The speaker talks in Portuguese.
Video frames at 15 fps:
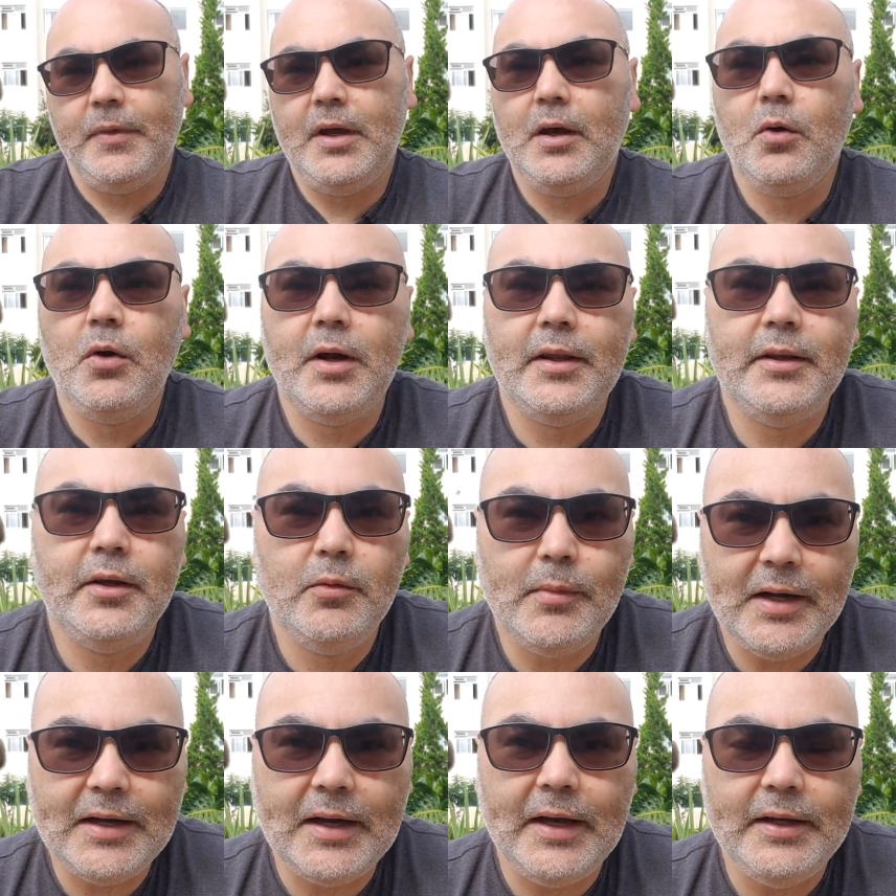Agora deu
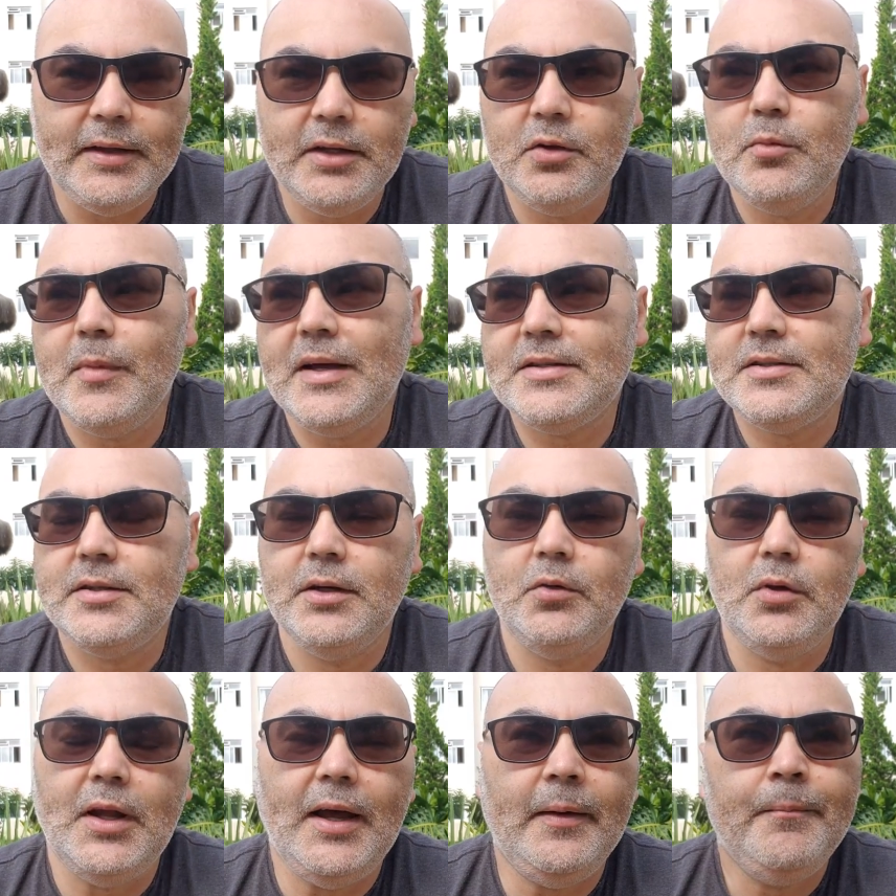uma caída numa
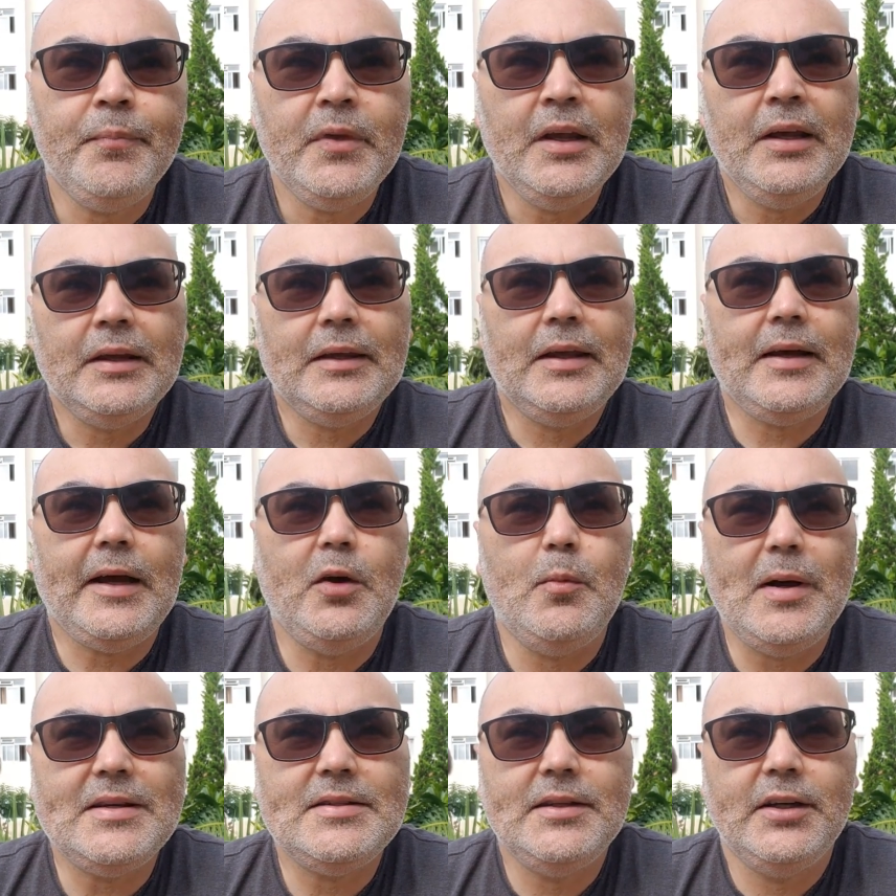ação lá que caiu
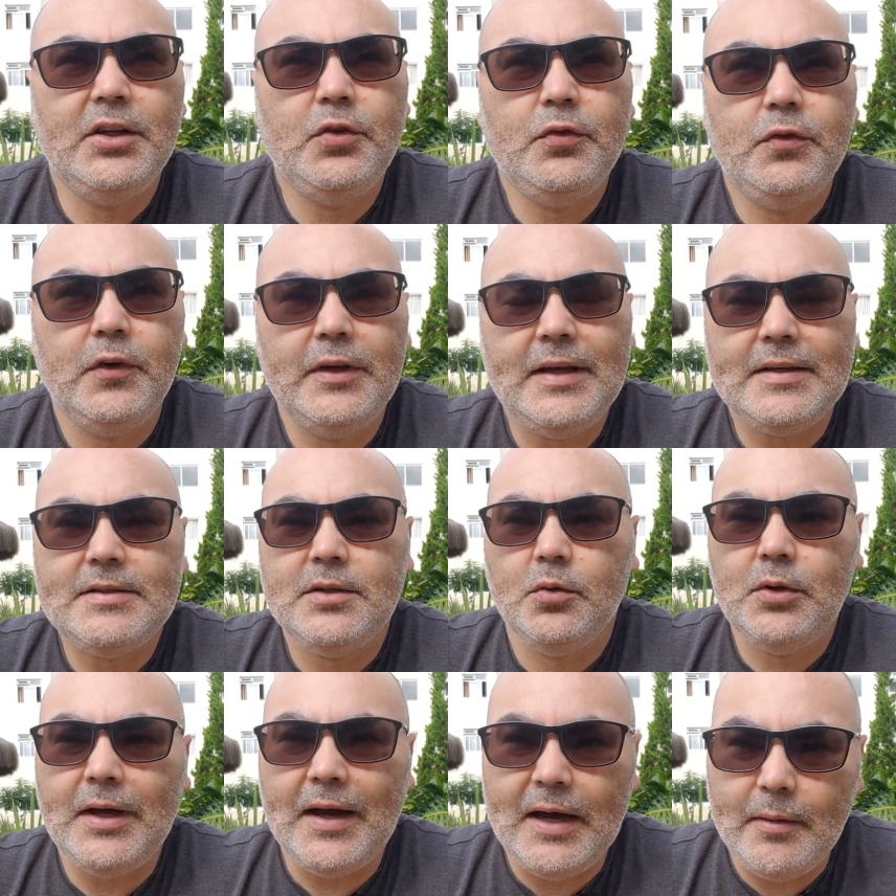bastante, foi a
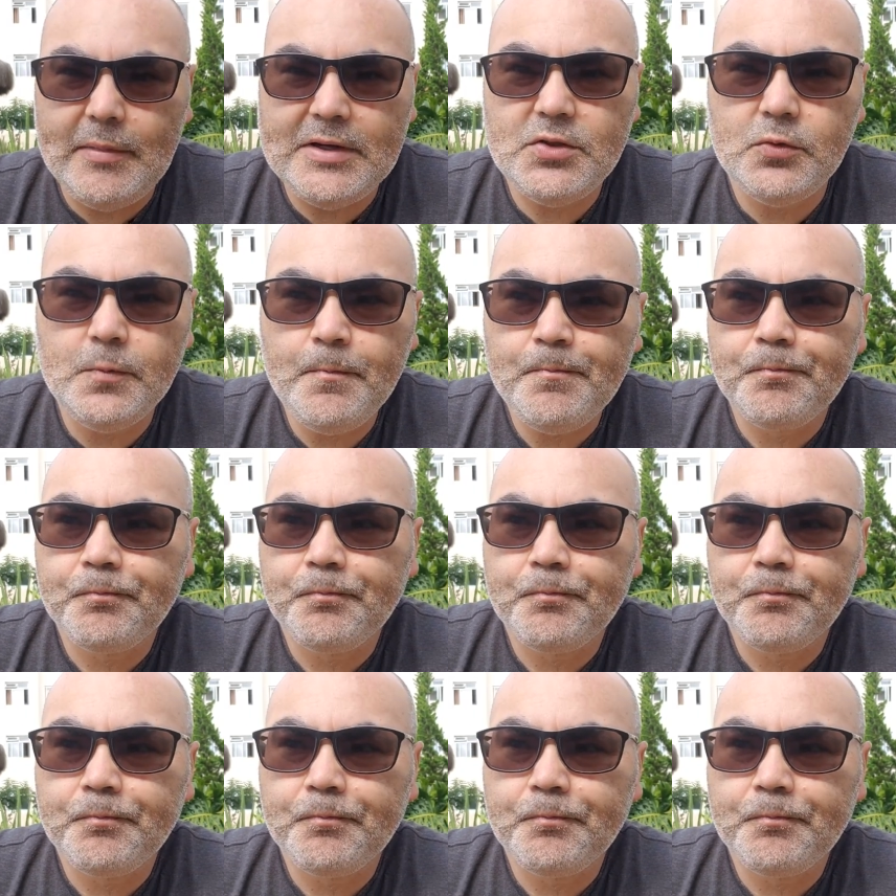ação da Amazon.